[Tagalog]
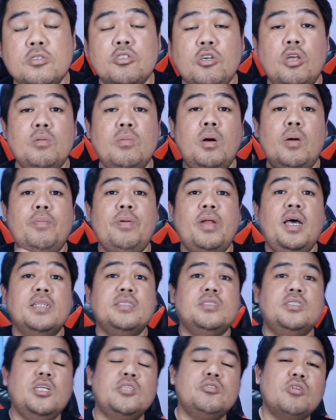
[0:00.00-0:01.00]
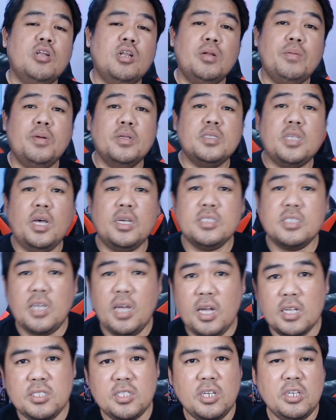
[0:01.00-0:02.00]
Ayun mga brad, dito na naman tayo
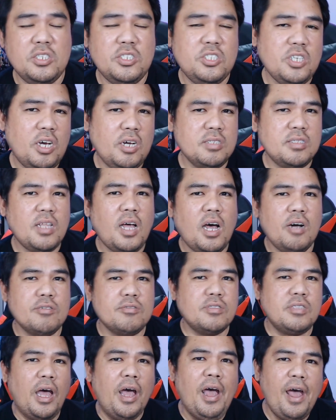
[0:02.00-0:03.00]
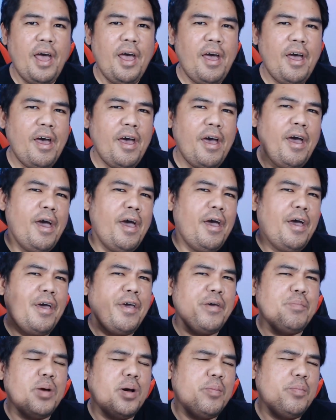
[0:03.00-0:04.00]
sa ating shoutout
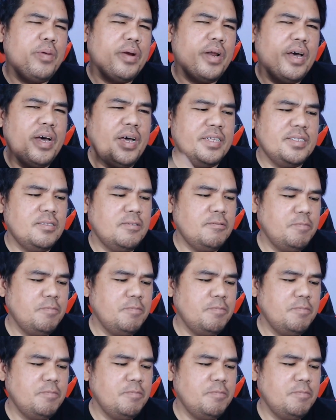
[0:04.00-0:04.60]
time mga brad.